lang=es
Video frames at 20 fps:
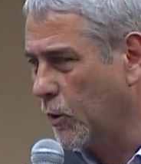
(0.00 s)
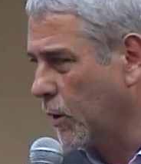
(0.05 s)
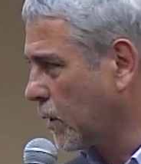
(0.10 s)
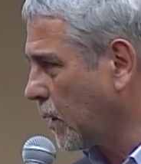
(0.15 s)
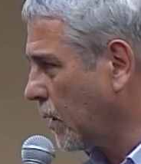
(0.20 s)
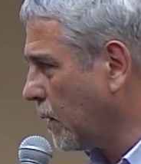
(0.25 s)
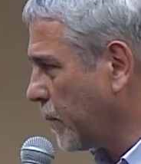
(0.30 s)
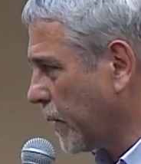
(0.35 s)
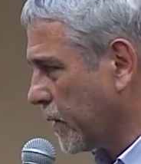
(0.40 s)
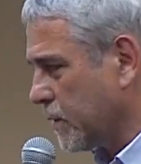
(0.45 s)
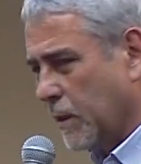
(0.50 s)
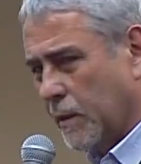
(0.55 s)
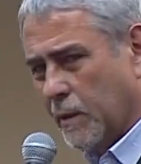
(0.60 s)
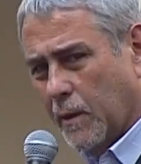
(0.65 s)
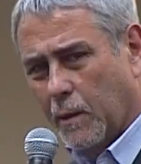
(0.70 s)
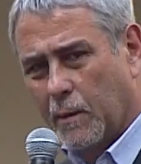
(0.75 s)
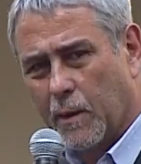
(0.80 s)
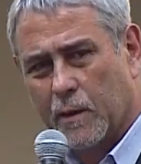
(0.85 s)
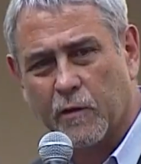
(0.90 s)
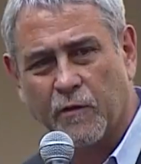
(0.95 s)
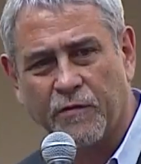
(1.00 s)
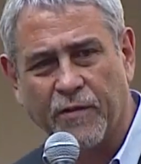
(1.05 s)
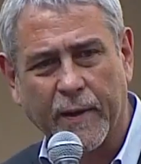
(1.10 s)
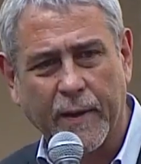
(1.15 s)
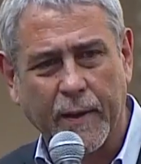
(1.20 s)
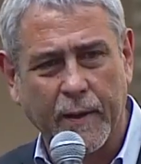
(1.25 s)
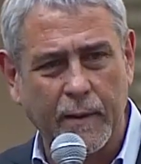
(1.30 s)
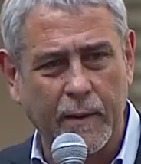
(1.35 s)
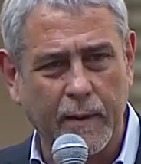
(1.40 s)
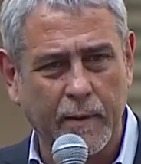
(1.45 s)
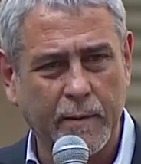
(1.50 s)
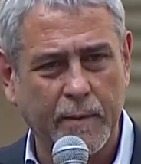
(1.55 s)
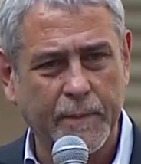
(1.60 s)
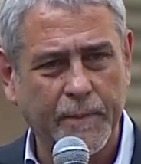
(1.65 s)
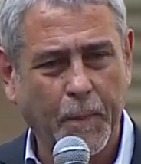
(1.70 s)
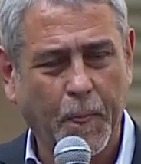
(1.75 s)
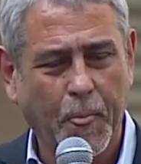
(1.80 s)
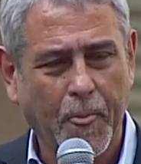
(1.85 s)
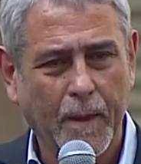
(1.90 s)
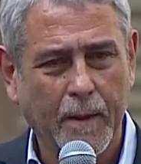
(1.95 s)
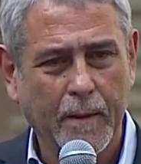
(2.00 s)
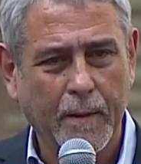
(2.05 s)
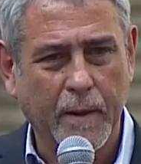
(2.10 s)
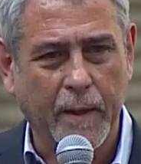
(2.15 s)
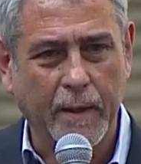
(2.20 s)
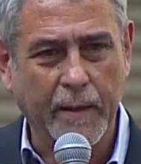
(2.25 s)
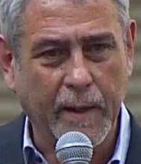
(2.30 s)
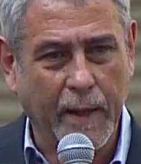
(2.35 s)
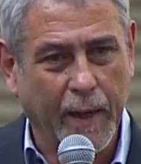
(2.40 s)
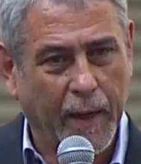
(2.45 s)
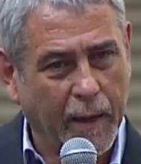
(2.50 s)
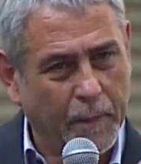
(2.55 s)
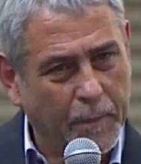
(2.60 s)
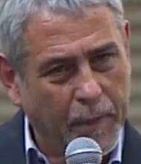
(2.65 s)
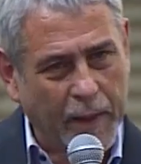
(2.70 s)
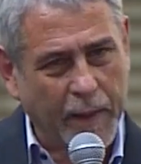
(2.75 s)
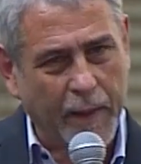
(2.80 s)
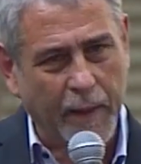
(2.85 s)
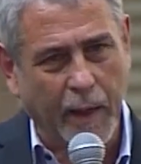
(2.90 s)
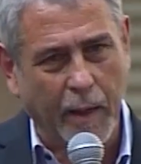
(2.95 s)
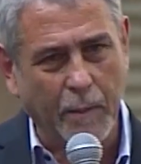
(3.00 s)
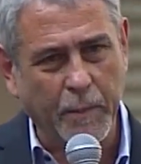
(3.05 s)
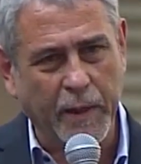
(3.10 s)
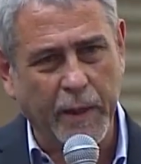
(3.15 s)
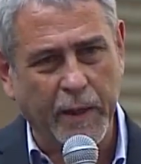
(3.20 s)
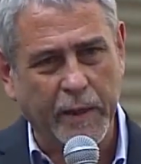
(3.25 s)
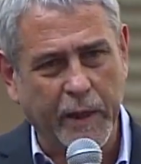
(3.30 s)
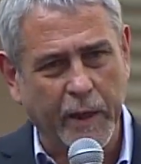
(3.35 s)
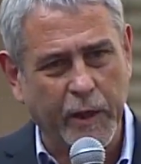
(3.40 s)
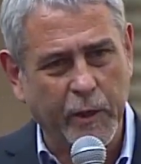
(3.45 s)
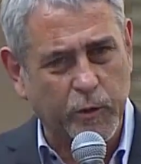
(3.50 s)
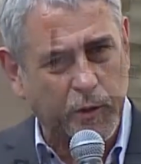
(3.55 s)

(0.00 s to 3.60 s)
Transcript: estaba el presidente Alberto Fernández, entré a la página del ministerio,